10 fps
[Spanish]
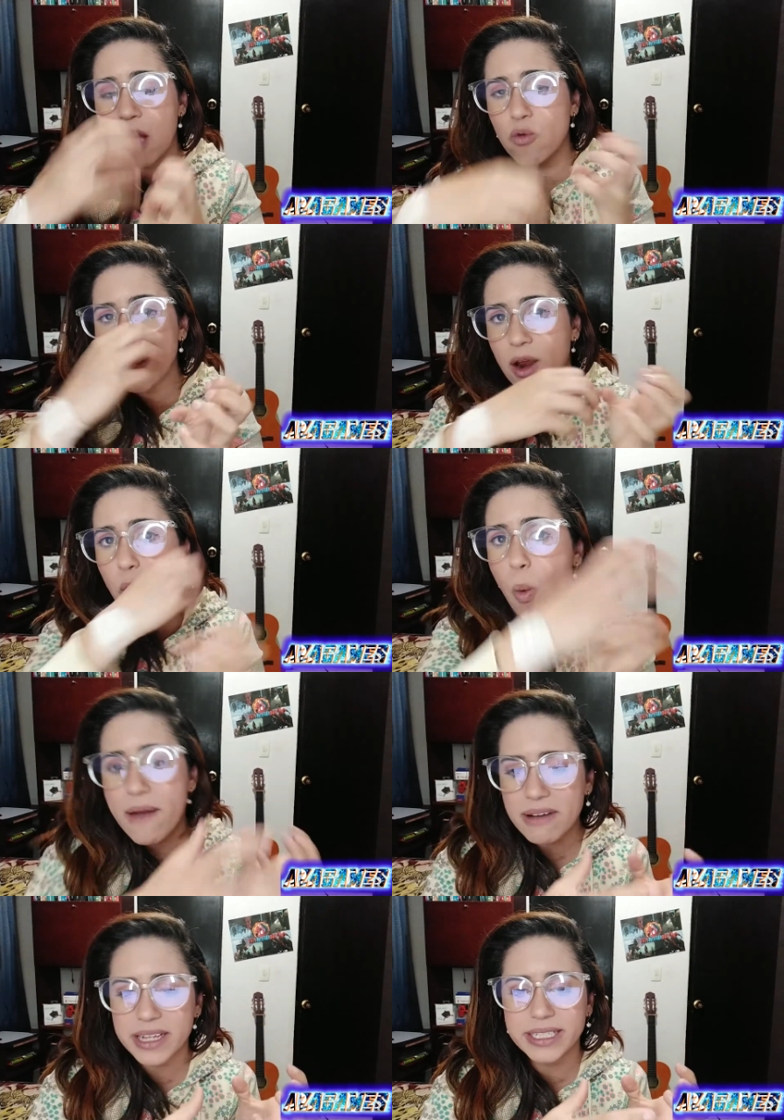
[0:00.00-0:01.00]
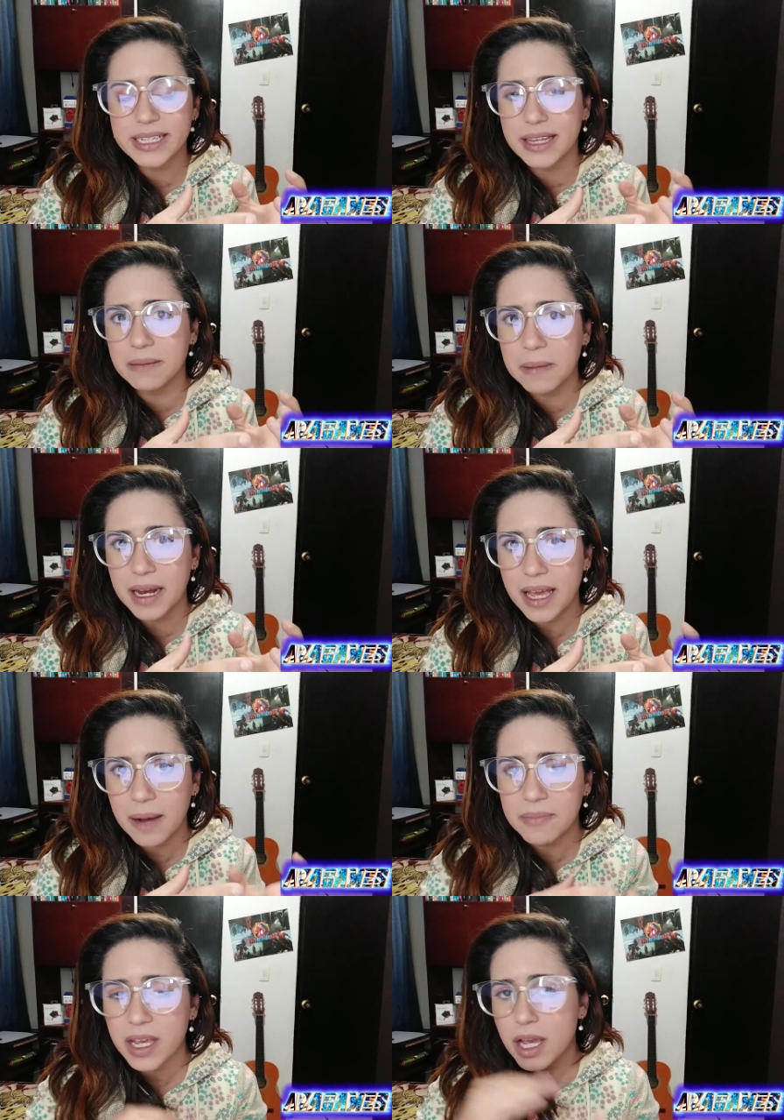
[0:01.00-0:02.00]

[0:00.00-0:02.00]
a una nueva escena de pelea.